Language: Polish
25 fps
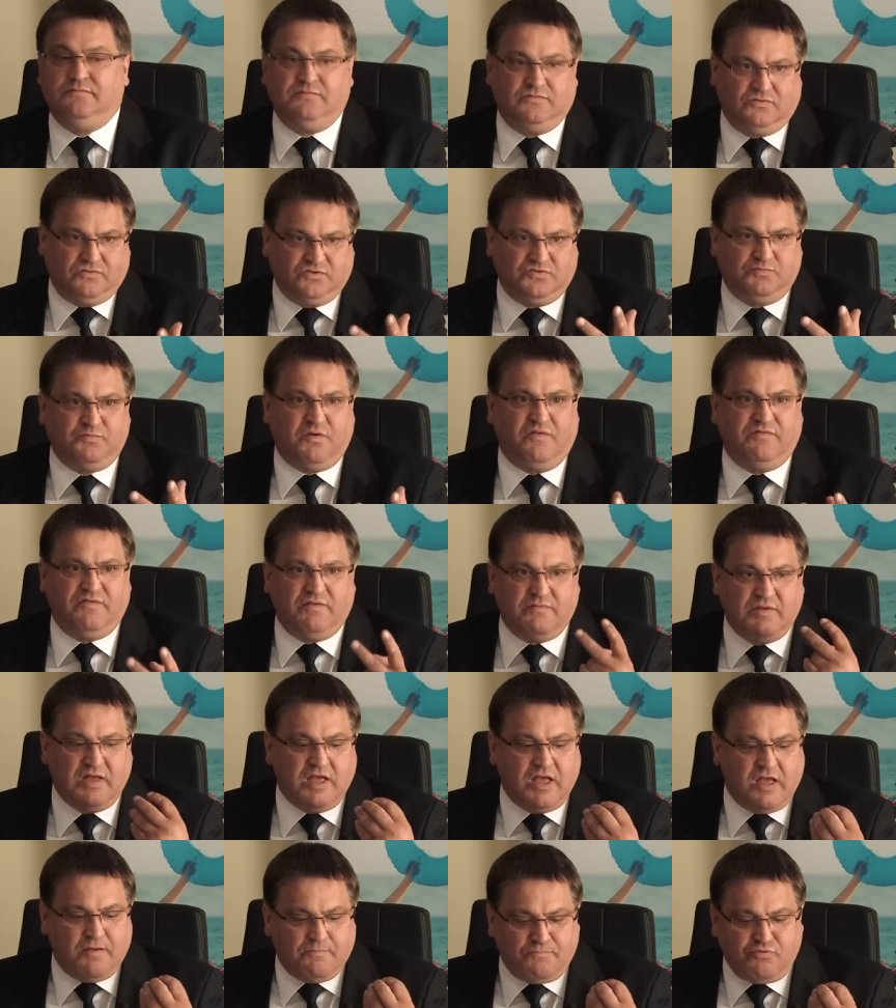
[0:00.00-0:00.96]
to już powiem,
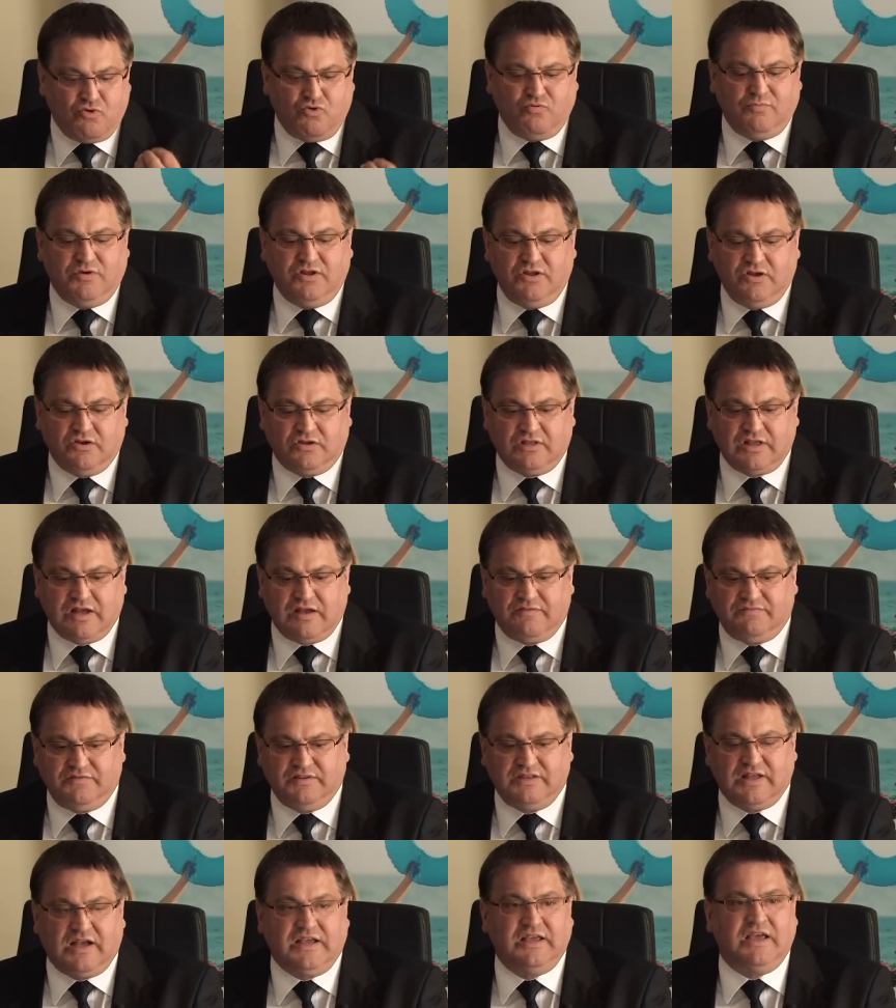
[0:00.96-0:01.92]
pół miliona
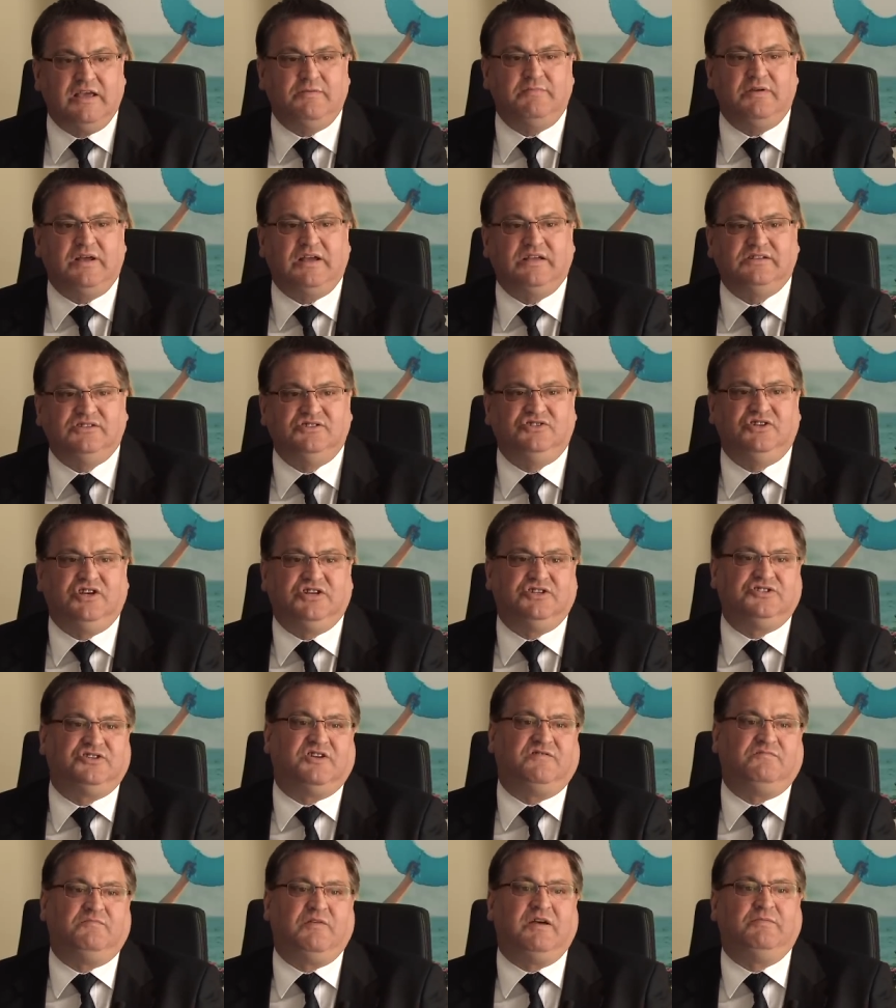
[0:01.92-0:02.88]
wydajemy, a z
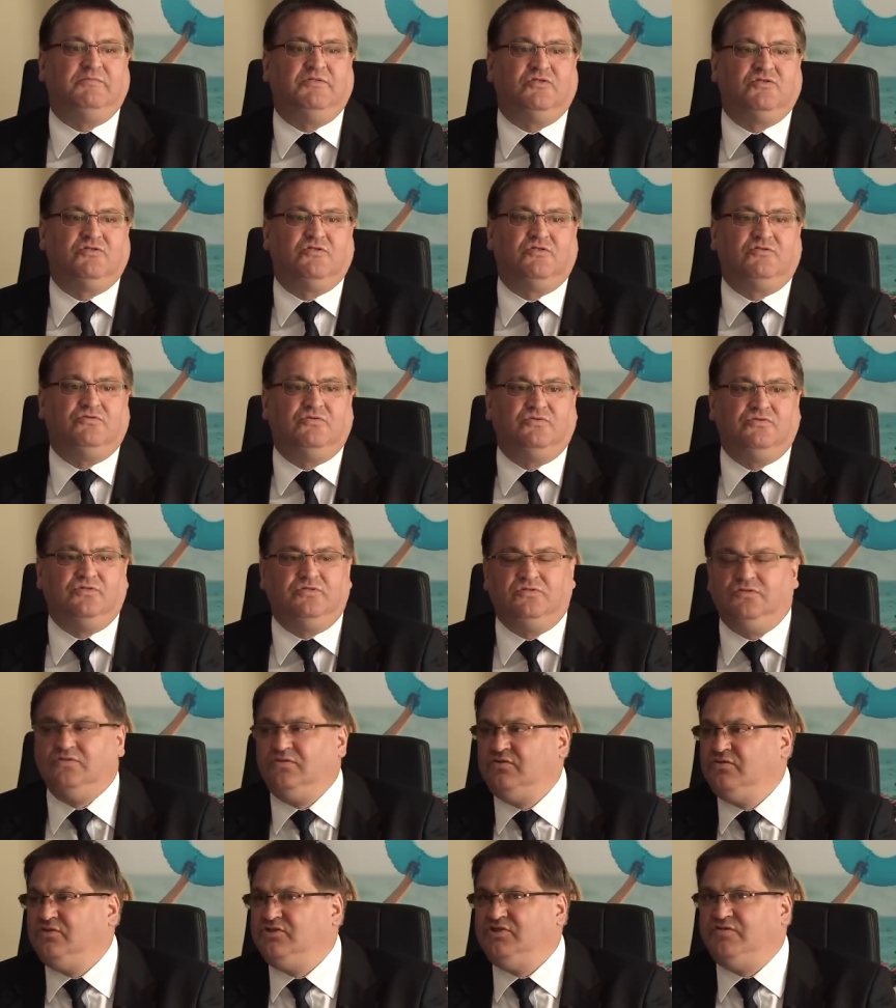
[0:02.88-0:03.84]
dzierżaw mamy około
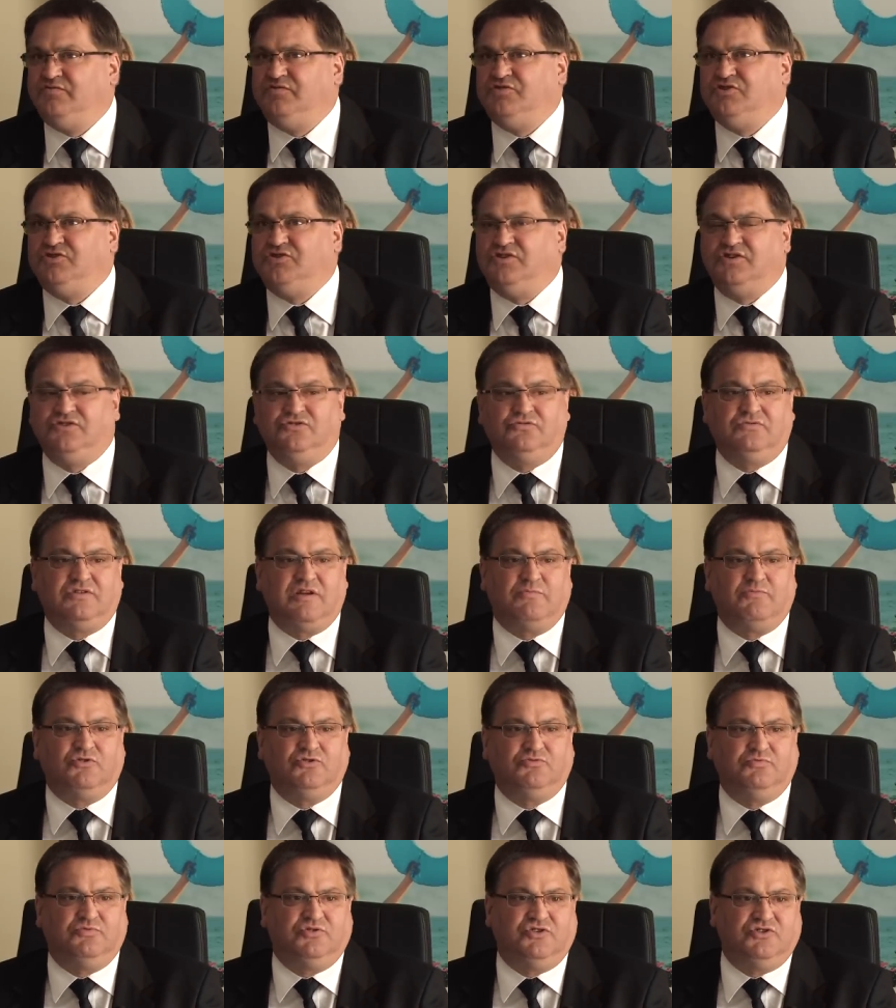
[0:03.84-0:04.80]

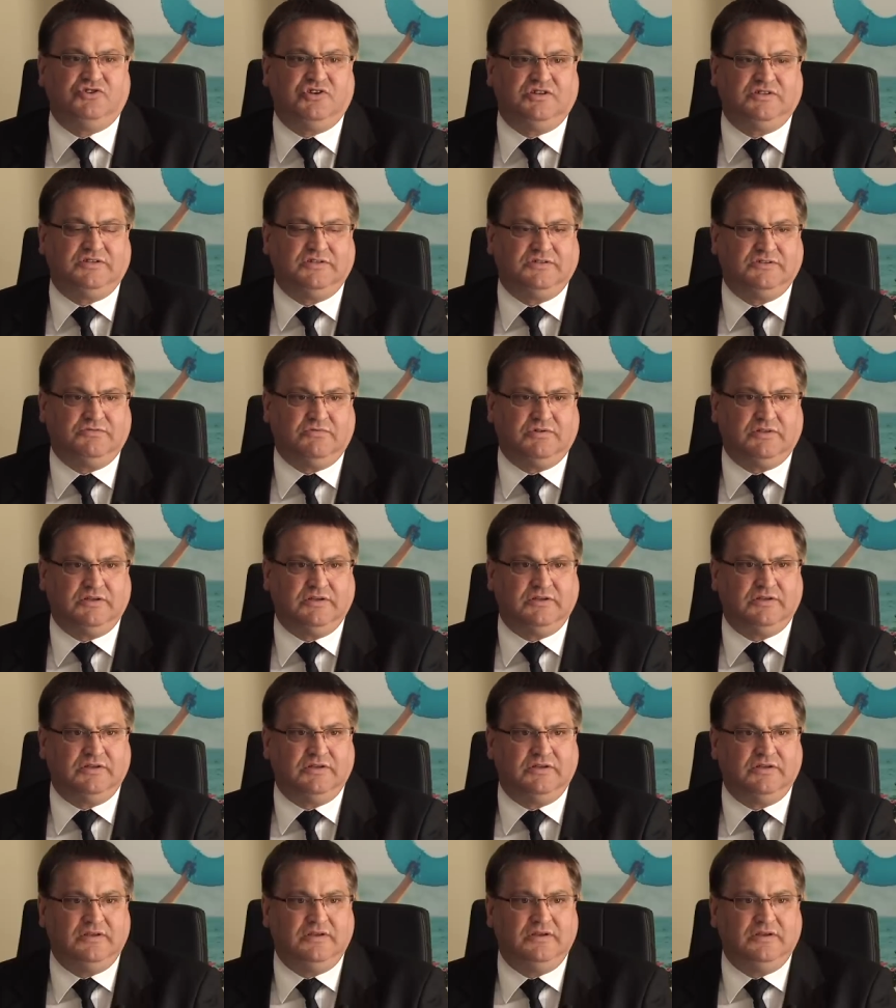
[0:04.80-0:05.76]
98 tysięcy
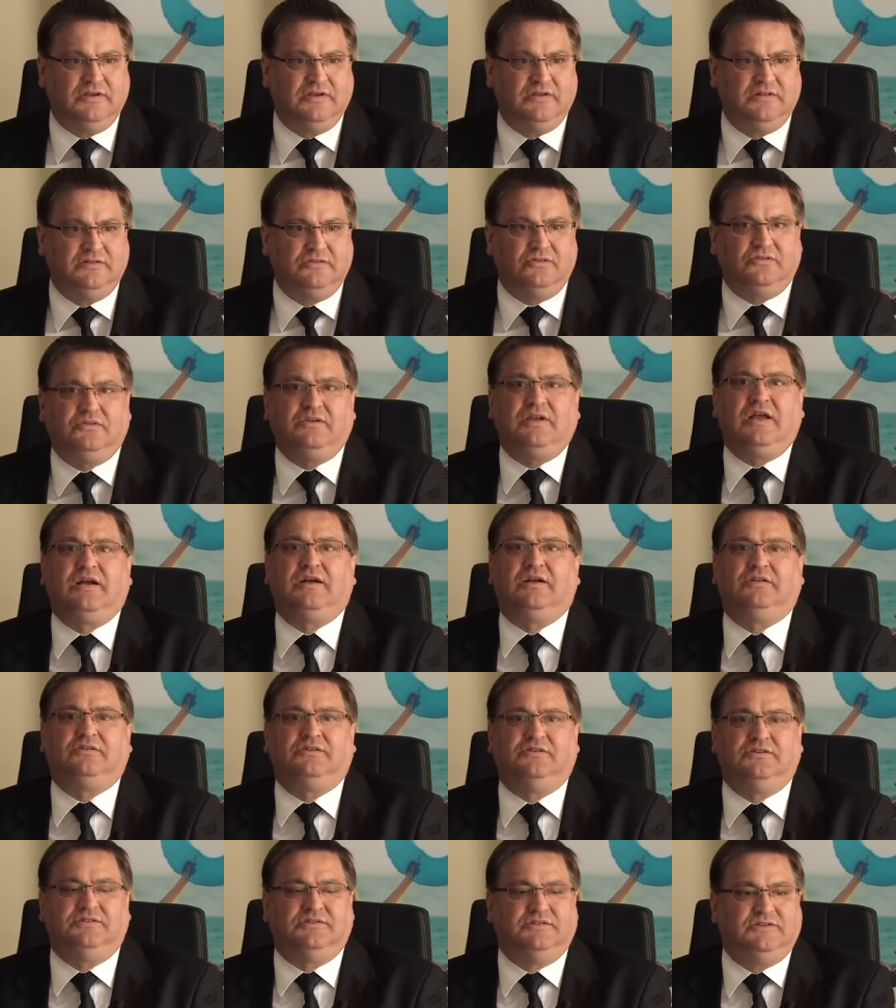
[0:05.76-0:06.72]
złotych. No to jaka
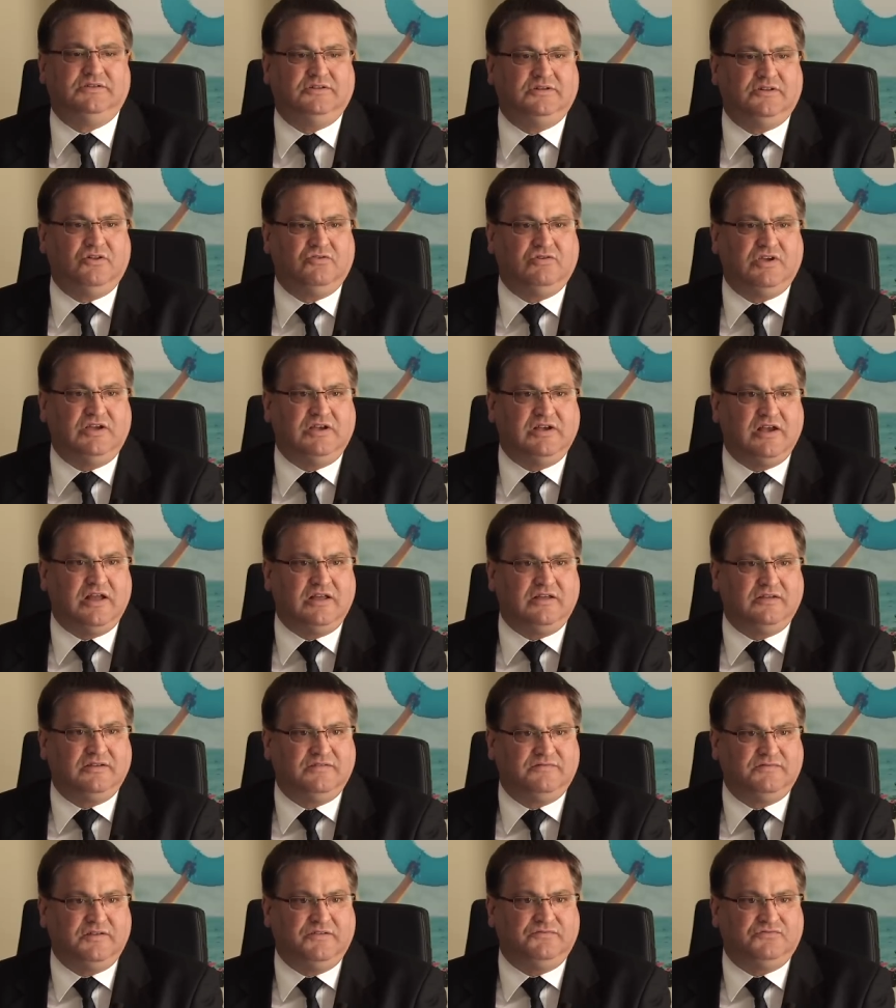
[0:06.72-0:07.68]
to jest logika
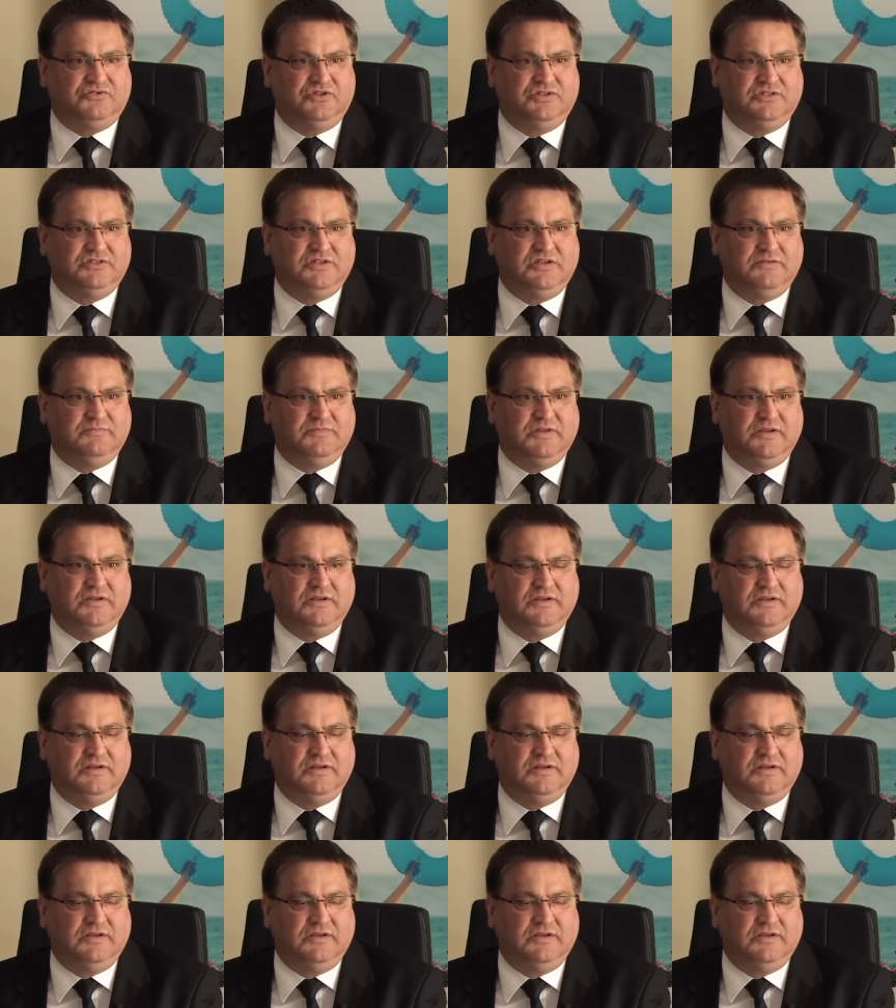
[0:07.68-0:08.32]
w tym wszystkim?